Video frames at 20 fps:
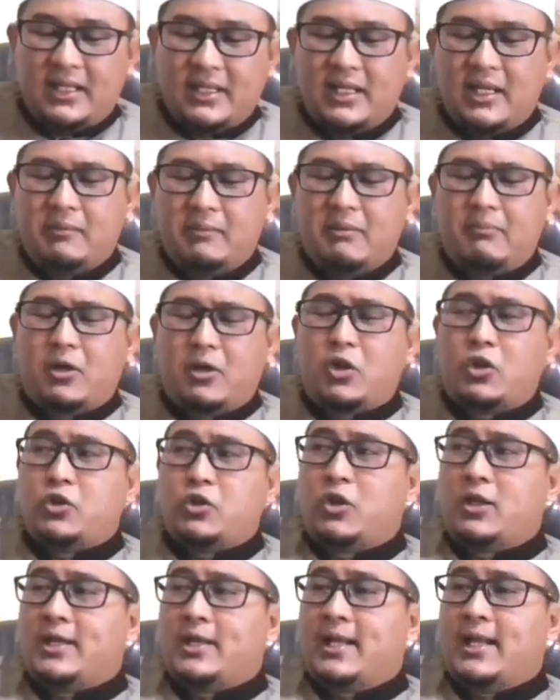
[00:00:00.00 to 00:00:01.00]
dan yang lebih
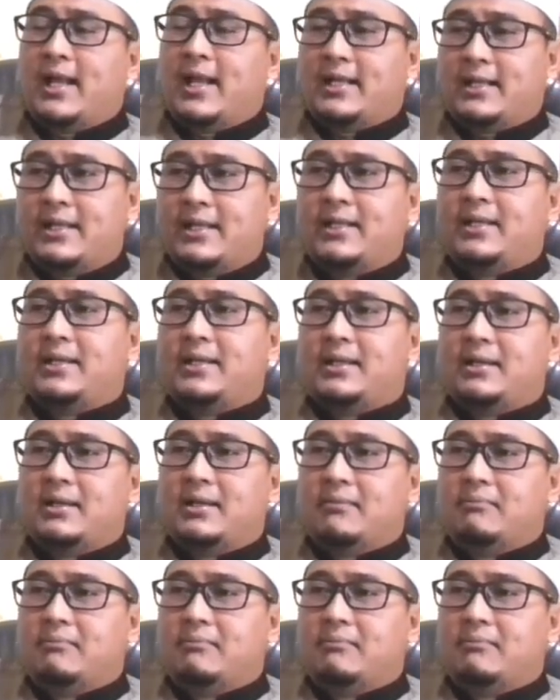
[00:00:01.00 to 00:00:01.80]
menonjolnya lagi